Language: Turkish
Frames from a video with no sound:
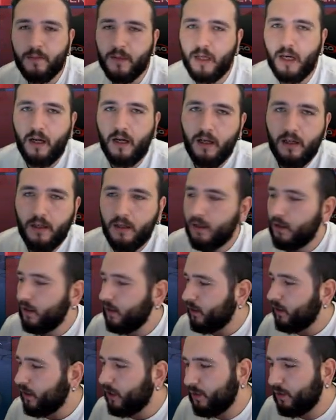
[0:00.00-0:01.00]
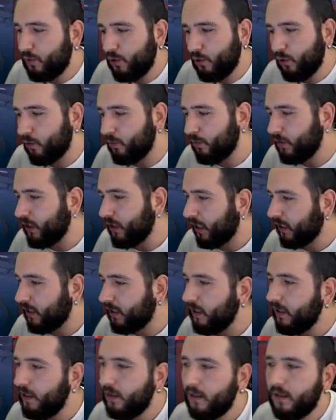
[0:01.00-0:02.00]
da hiçbir şey
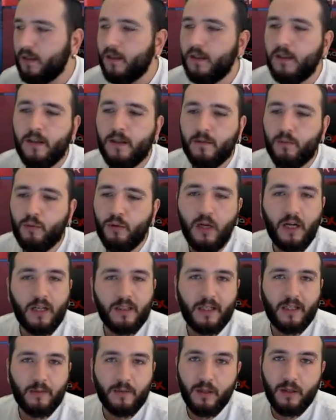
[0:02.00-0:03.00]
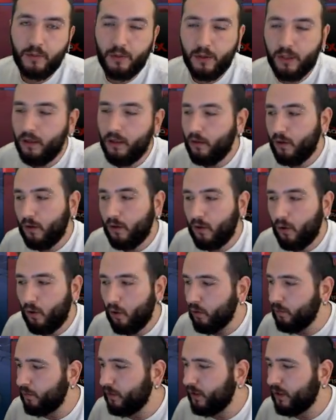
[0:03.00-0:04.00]
olmayacaktı. Bunu alsam da hiçbir şey
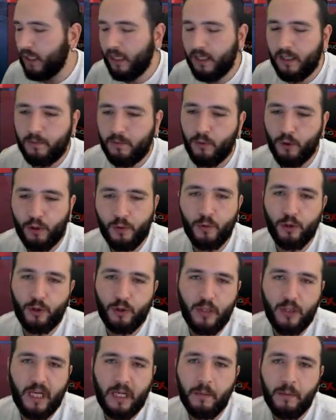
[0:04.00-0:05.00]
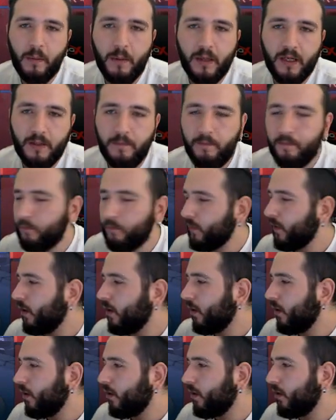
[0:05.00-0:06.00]
olmayacak. Boşu boşuna MMR'ım.
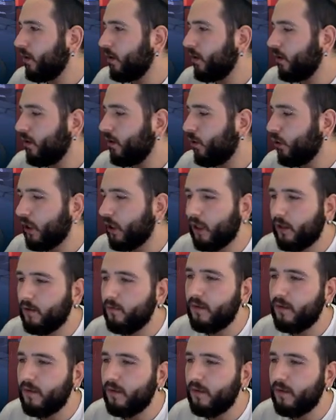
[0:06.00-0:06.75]
Ee, oranım